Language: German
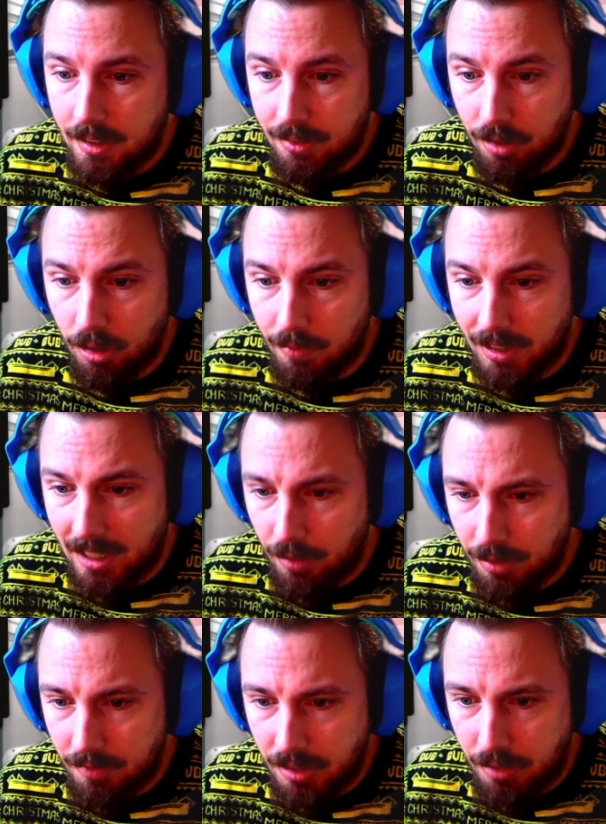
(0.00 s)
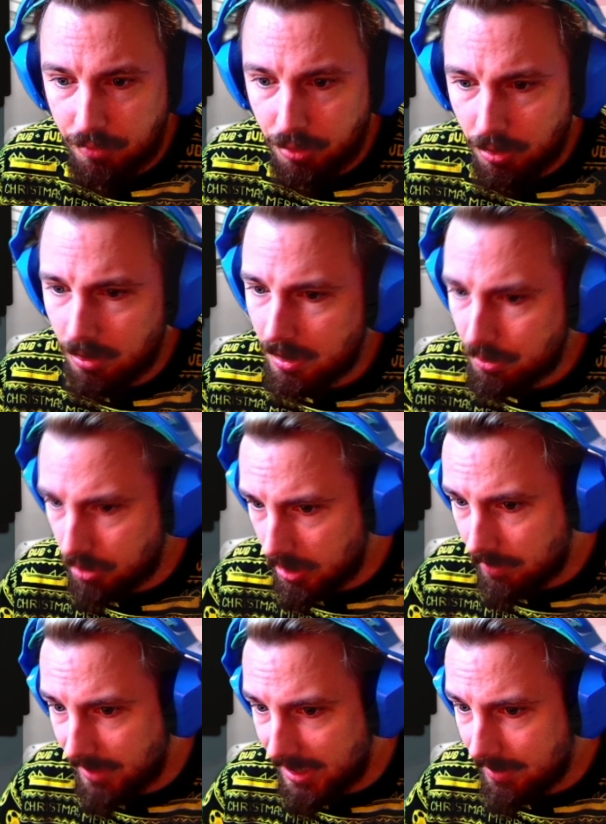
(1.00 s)
So, wir gehen auf jeden Fall in Führung.
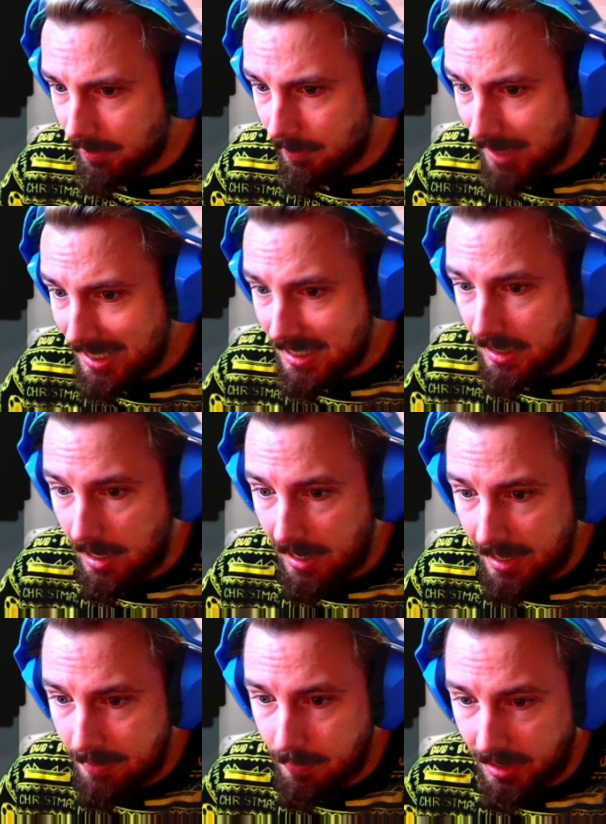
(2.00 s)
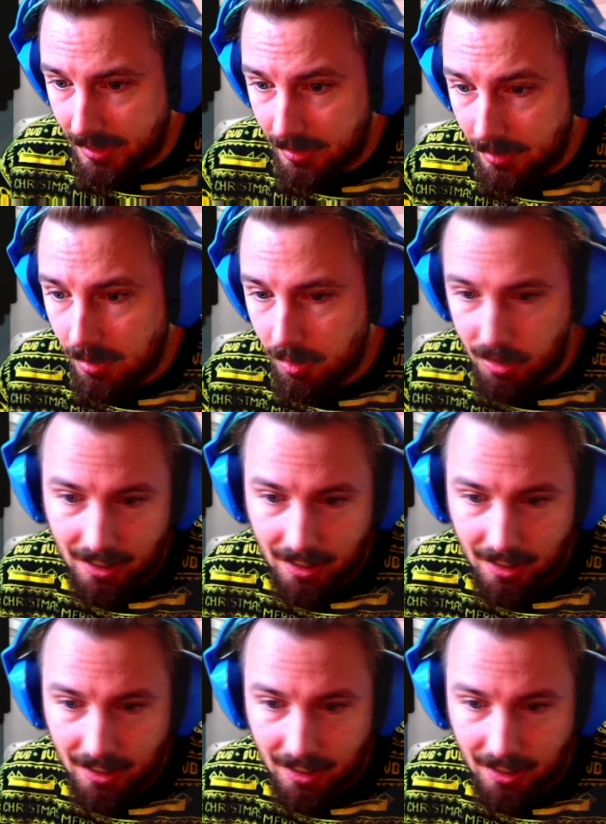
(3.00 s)
Natürlich, wer, wenn nicht Latin Mackie, der